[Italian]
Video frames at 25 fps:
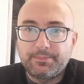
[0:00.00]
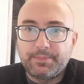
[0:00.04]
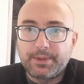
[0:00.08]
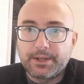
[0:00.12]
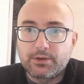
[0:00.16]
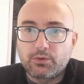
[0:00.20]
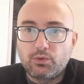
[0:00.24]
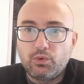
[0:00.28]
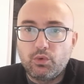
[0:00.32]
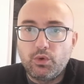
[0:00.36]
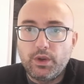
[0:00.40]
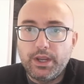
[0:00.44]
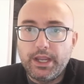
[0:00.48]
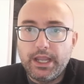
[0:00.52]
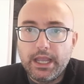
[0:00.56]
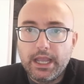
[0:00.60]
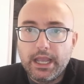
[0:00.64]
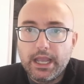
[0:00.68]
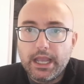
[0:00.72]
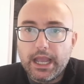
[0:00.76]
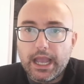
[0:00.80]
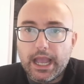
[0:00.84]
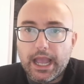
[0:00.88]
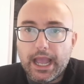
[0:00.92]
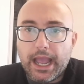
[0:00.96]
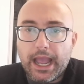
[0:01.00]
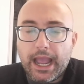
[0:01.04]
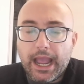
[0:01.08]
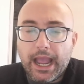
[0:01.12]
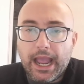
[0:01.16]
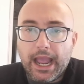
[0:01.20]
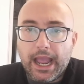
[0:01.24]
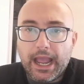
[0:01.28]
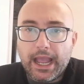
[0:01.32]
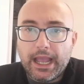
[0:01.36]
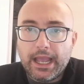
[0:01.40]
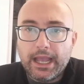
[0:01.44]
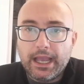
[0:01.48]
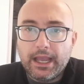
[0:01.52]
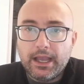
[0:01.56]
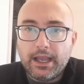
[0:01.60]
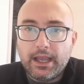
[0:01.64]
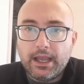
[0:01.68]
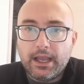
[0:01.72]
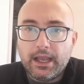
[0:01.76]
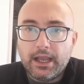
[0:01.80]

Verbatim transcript: per cui e, eh,